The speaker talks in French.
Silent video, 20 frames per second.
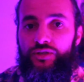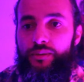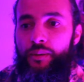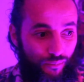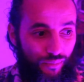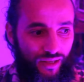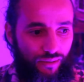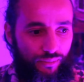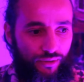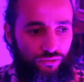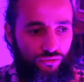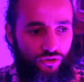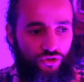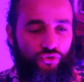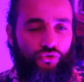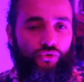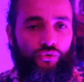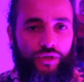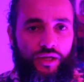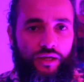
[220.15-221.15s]
C'est même pas des
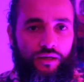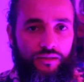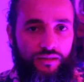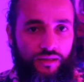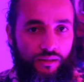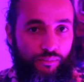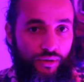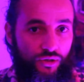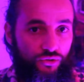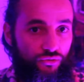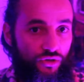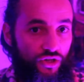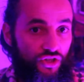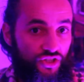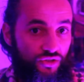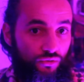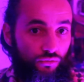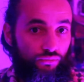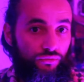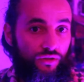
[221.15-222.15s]
personnages secondaires, c'est des personnages
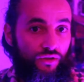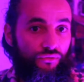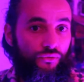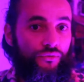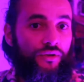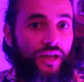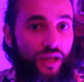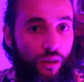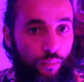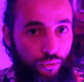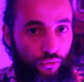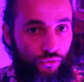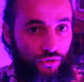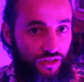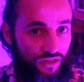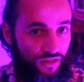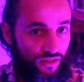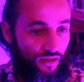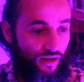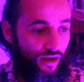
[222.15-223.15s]
qui sont tout à fait en arrière-plan,
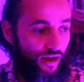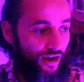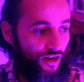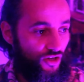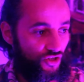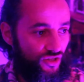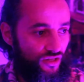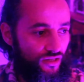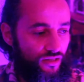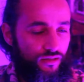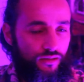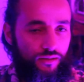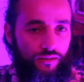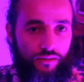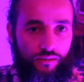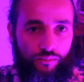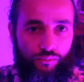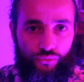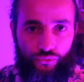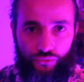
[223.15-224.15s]
qui agissent
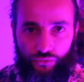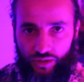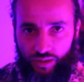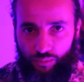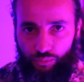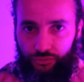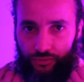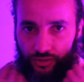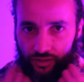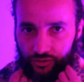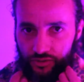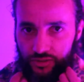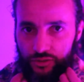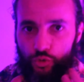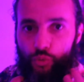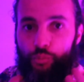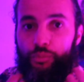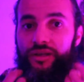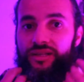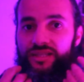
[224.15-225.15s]
pendant les
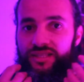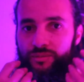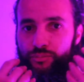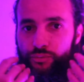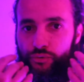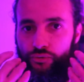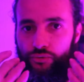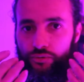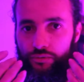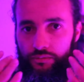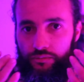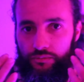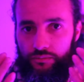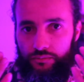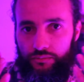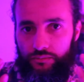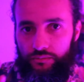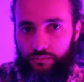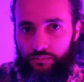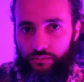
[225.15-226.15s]
protagonistes principaux
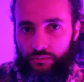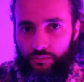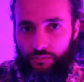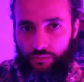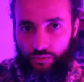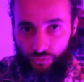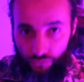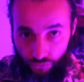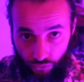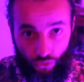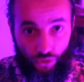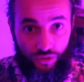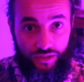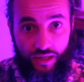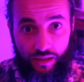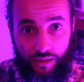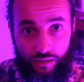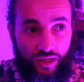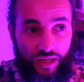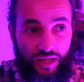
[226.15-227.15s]
font leur
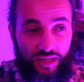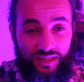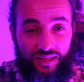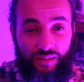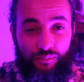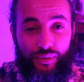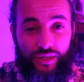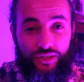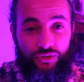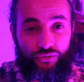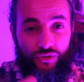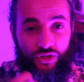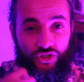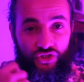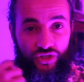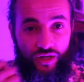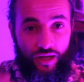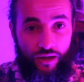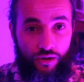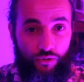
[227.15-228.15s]
scène, et ces
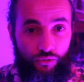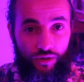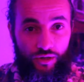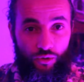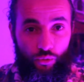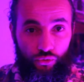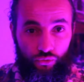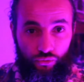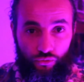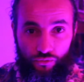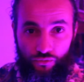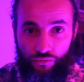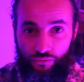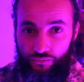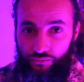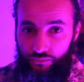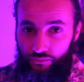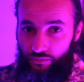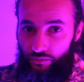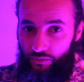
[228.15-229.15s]
personnages-là, on les
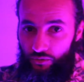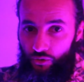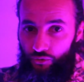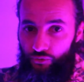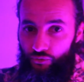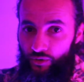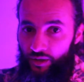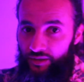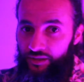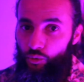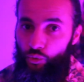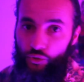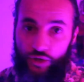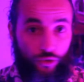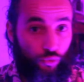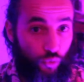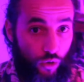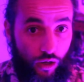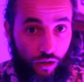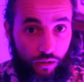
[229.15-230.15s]
retrouve lors de
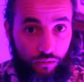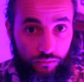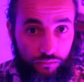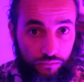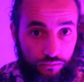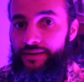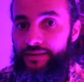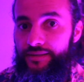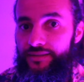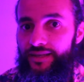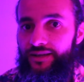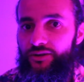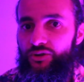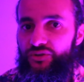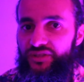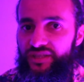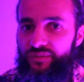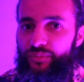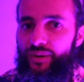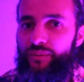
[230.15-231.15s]
l'interrogatoire, et ça
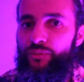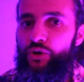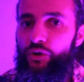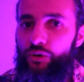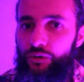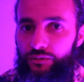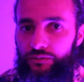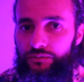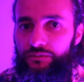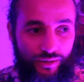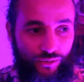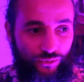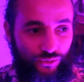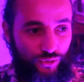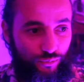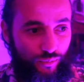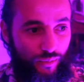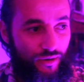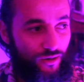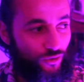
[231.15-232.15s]
gosille pas mort. Ça
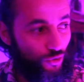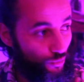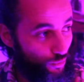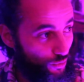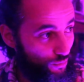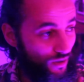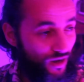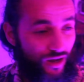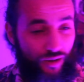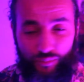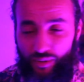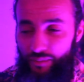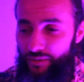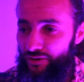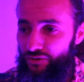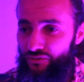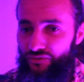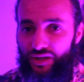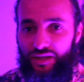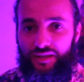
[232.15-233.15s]
balance pas mal de bobards, pas
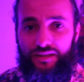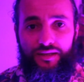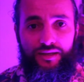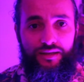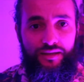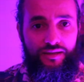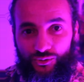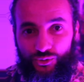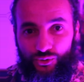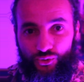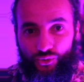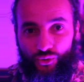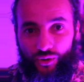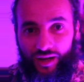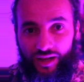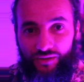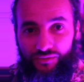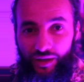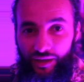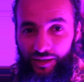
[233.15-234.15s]
mal de vérités, on ne
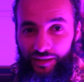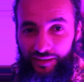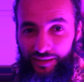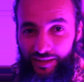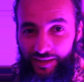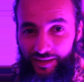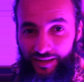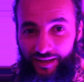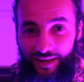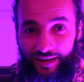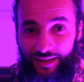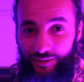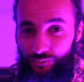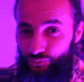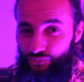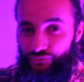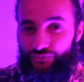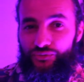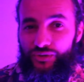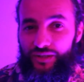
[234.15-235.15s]
saura la vérité qu'à la
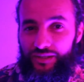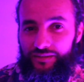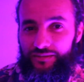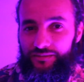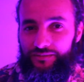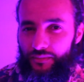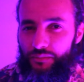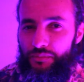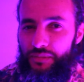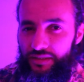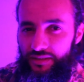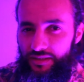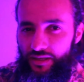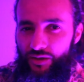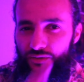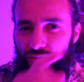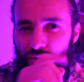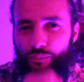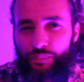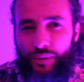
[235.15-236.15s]
toute fin. Mais ça,
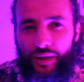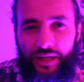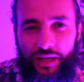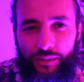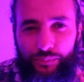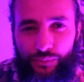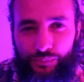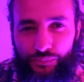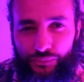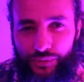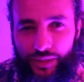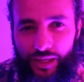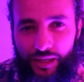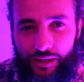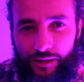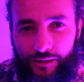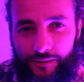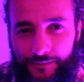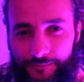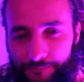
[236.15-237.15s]
on va en parler un peu plus
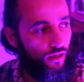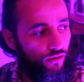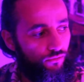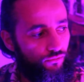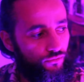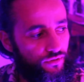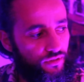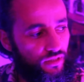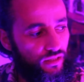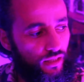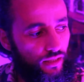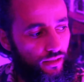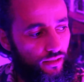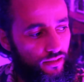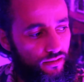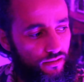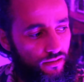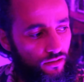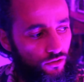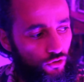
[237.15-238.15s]
tard. Avant de citer le
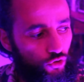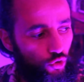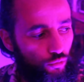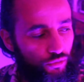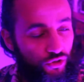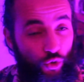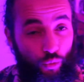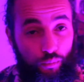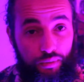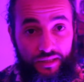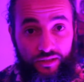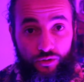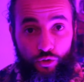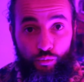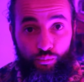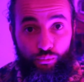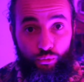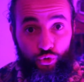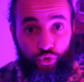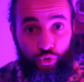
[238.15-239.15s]
casting, je suis obligé d'en placer
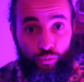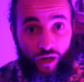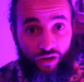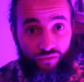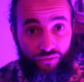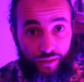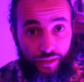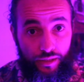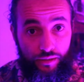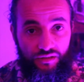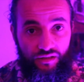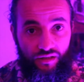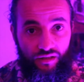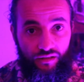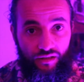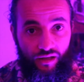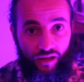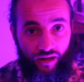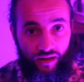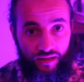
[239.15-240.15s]
une pour Jean-Marc Vallée, qui
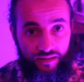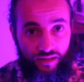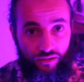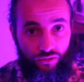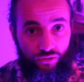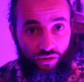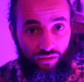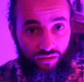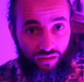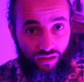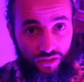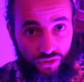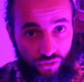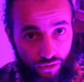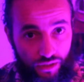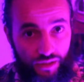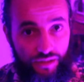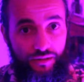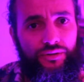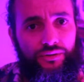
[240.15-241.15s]
est un réalisateur
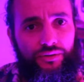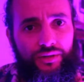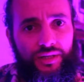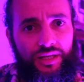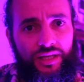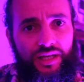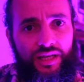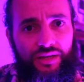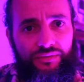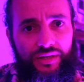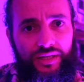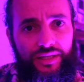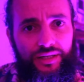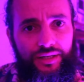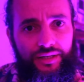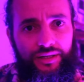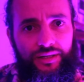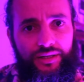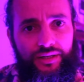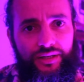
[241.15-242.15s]
solide. Dans la
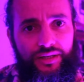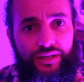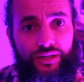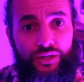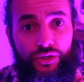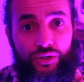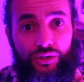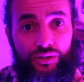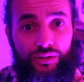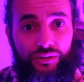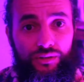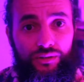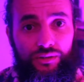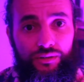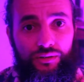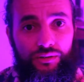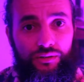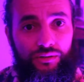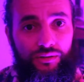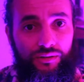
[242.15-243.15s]
vallée, oh,
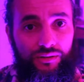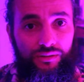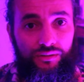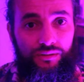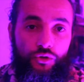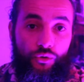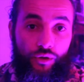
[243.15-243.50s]
oh, oh.